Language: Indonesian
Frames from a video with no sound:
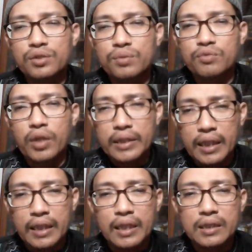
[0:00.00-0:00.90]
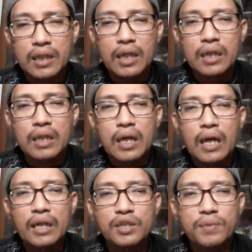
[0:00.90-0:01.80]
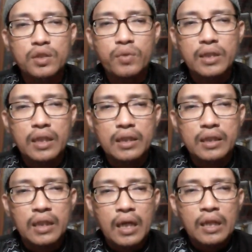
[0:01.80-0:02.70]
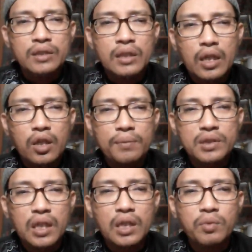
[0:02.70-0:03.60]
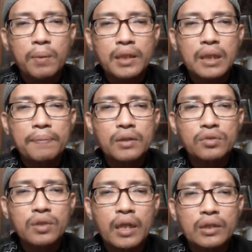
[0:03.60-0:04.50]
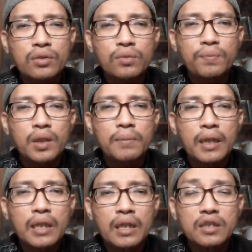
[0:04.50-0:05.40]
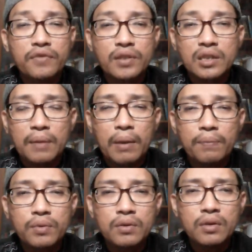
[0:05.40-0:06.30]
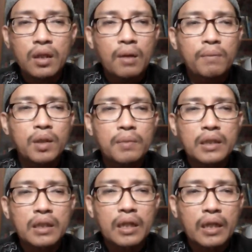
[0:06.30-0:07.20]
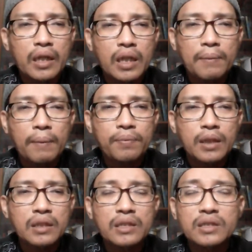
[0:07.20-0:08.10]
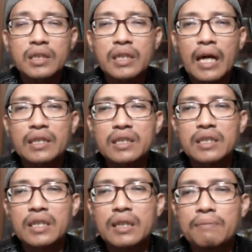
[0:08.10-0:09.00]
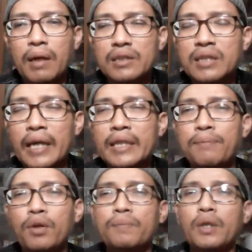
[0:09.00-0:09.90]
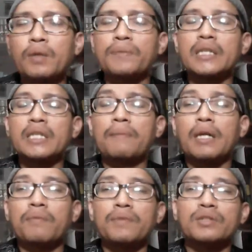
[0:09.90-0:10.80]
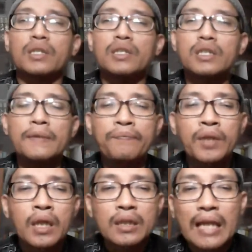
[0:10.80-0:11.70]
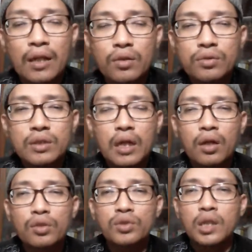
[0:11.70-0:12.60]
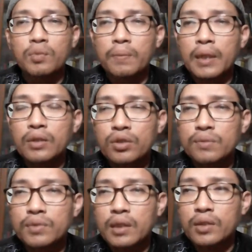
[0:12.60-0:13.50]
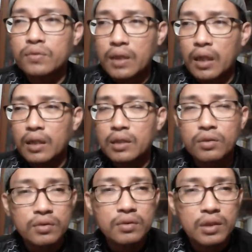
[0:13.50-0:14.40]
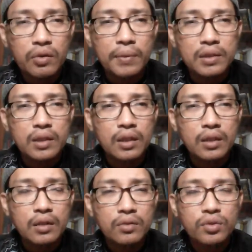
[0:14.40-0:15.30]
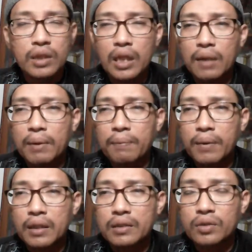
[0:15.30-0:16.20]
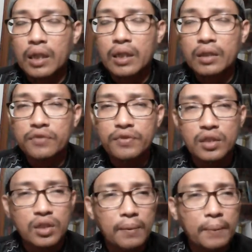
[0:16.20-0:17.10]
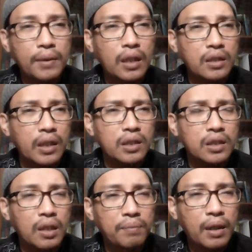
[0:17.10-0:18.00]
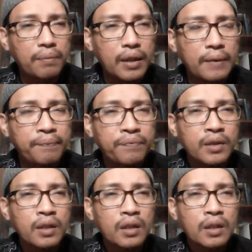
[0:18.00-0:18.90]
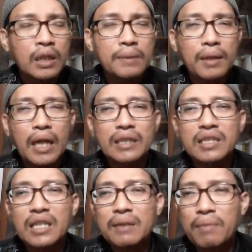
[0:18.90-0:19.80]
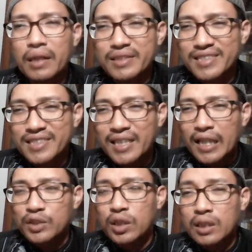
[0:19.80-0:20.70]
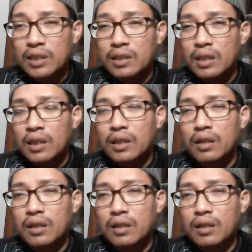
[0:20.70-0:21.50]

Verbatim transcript: semuanya kata Anies Baswedan. Jadi kalau misalnya diumumkan tapi sudah itu belum ada aktivitas apapun, belum ada rangkaian apapun nanti jadi anti klimaks. Nah ini poin pentingnya para pemirsa. Jadi takutnya kalau sudah diumumkan terus kemudian ya sudah itu cawapresnya terus nggak ada apa-apa gitu nggak ada aktivitas apa-apa nggak ada kegiatan apa-apa nanti malah anti klimaks jadi e,